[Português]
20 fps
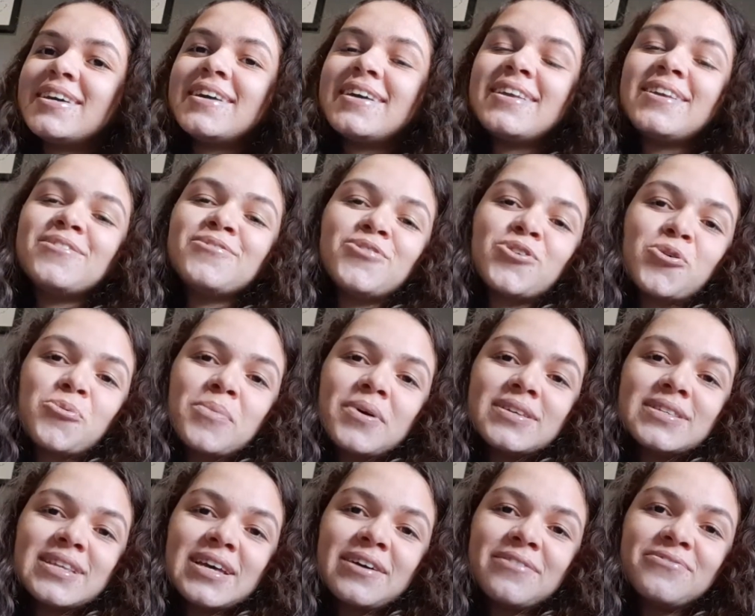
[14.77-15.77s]
E eu vou
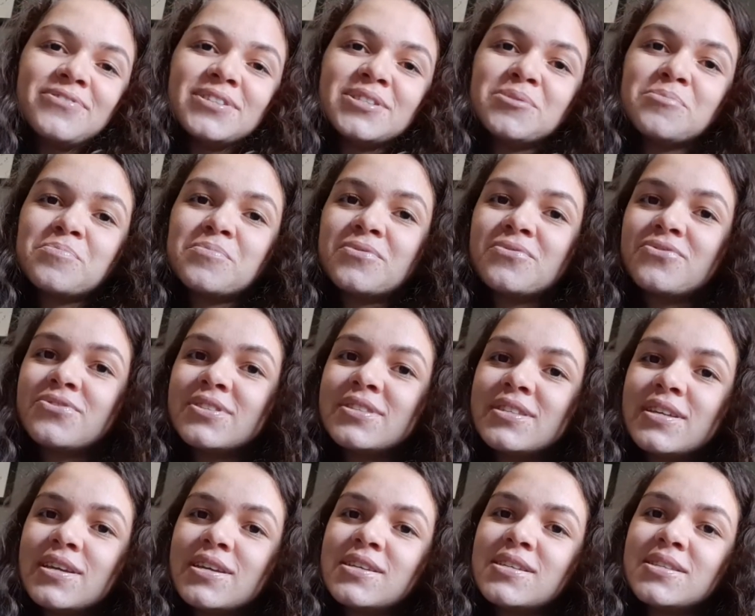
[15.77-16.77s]
começar falando pra
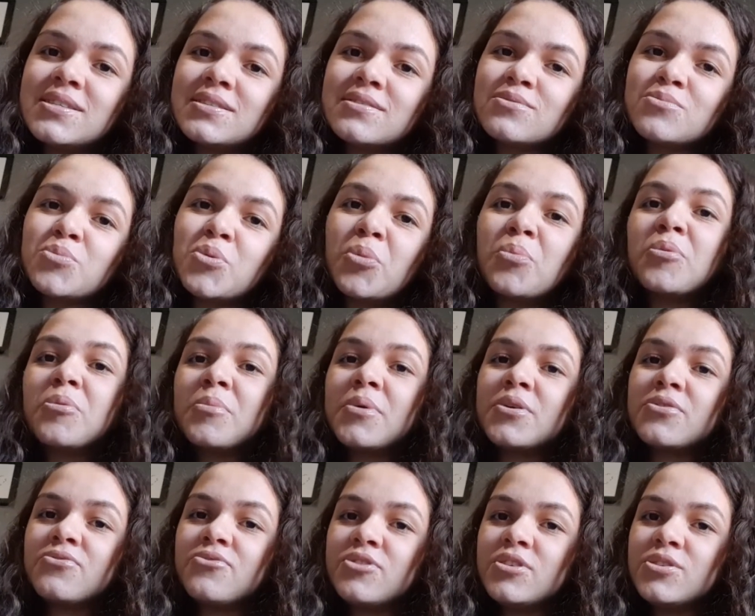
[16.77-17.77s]
vocês, no meu
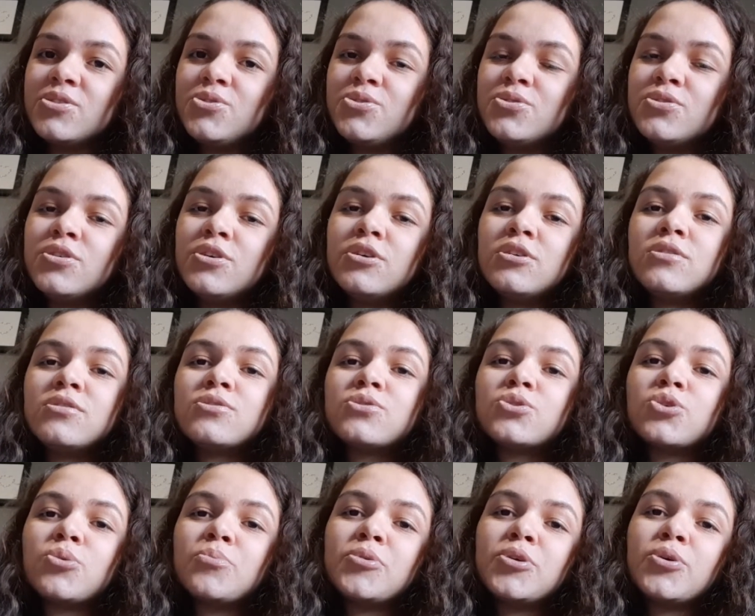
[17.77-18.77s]
primeiro vídeo,
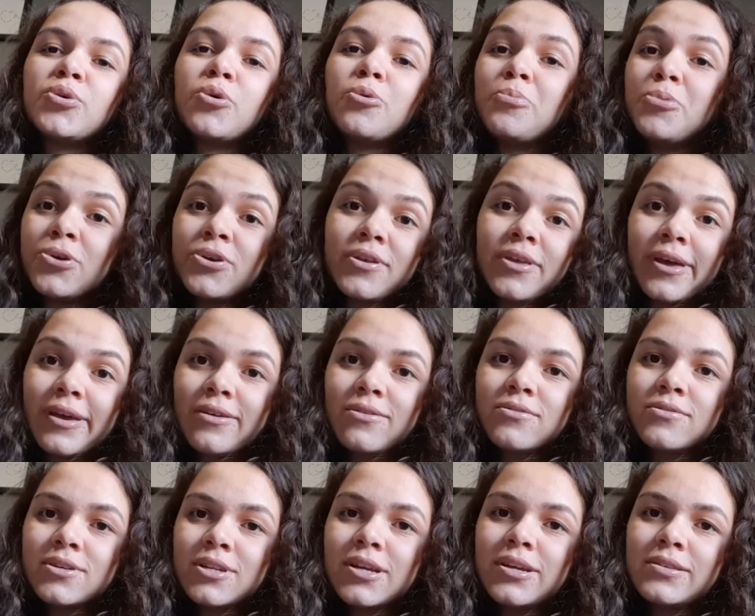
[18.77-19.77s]
sobre o porquê que eu
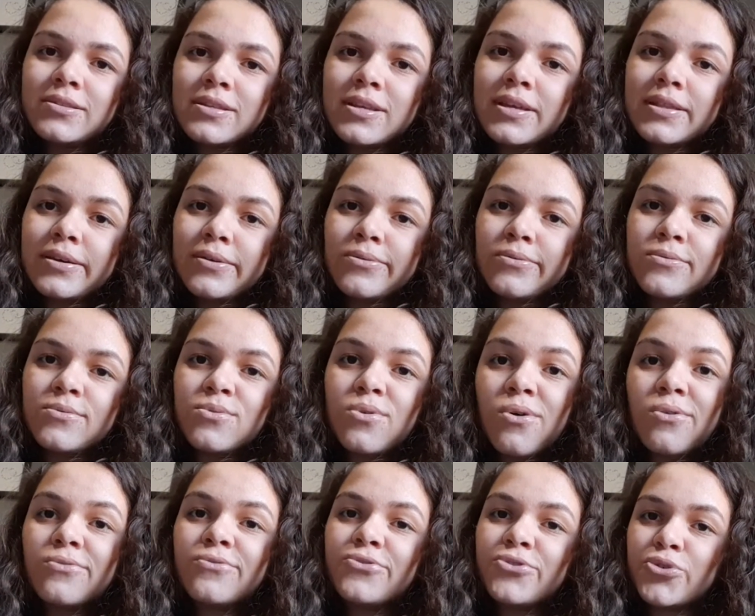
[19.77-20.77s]
criei esse canal, qual
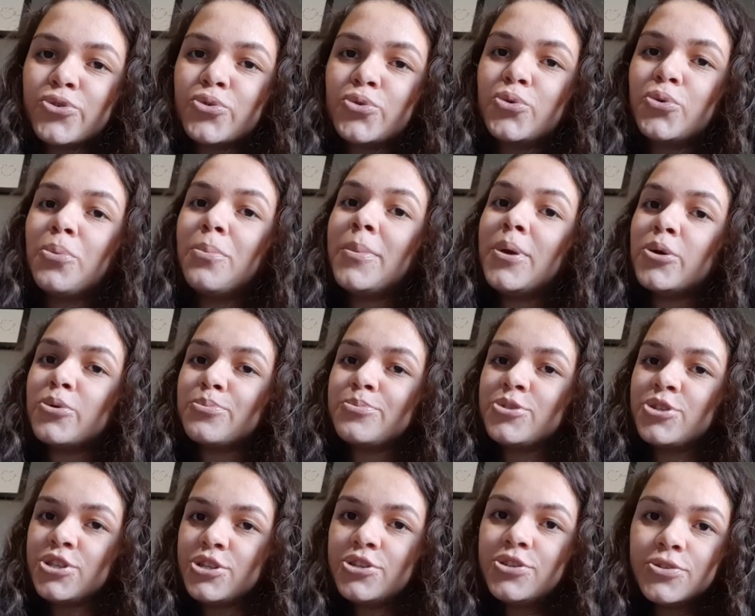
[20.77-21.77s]
foi o meu
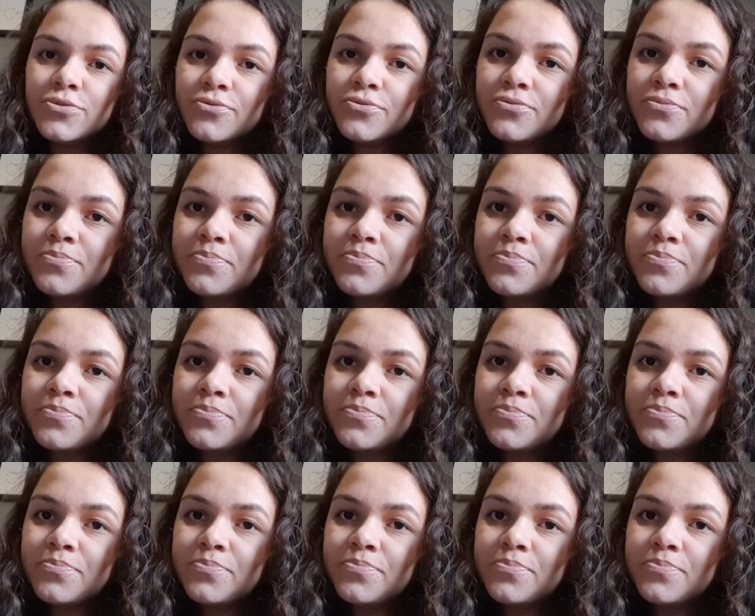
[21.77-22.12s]
objetivo.